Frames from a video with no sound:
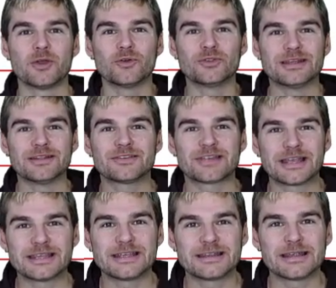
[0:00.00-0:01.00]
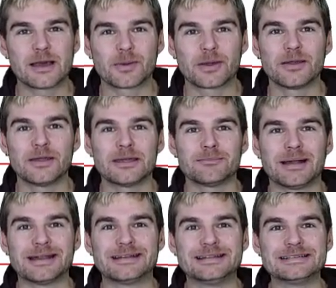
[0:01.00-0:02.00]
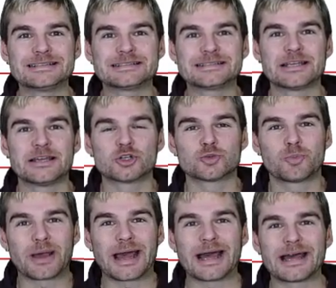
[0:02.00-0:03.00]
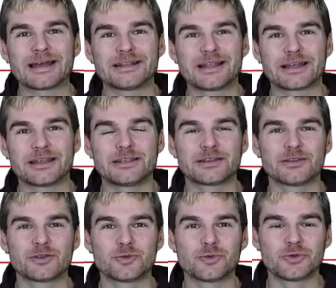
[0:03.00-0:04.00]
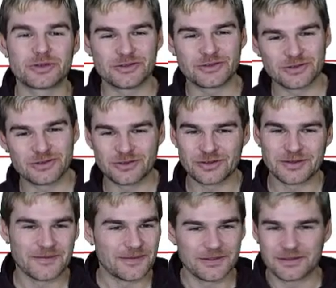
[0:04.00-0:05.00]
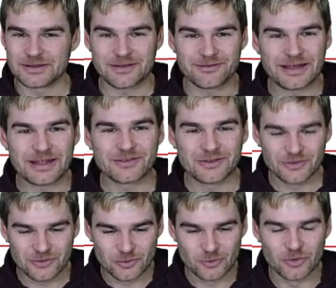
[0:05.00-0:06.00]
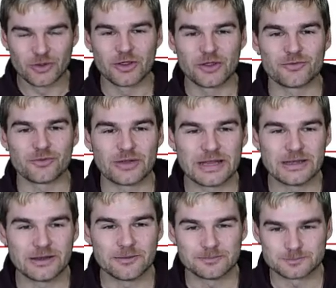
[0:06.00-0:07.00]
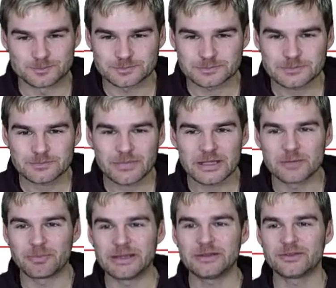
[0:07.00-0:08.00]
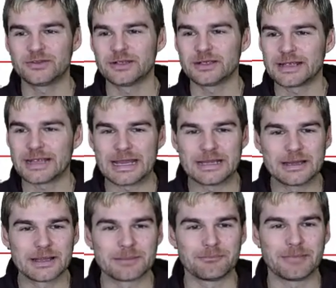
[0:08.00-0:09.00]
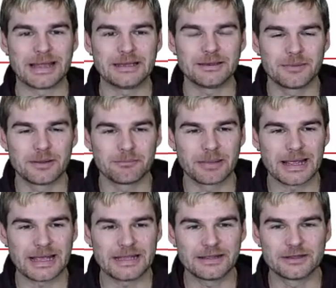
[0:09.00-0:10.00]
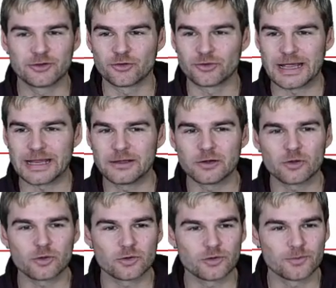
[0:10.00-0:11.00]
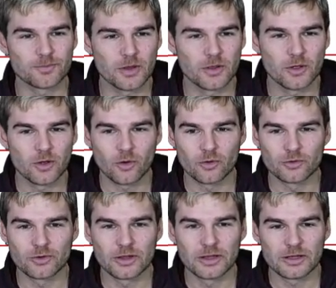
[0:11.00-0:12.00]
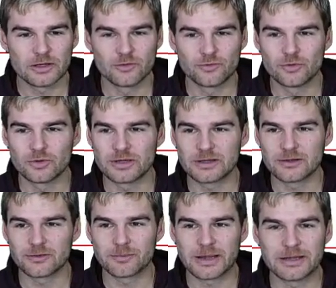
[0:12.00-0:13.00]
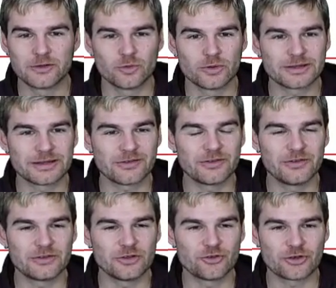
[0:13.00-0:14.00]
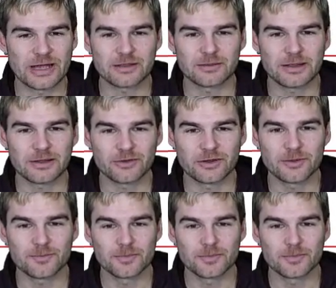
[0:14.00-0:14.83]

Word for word: Und jetzt zeige ich dir aber mal dieses Sprachnachrichtentool, dieses ja, Wahnsinnstool von innen. Ich bin jetzt hier in meinen Bereich hier schon eingeloggt und ich führe dich jetzt mal hier durch. Das ist die Startmaske.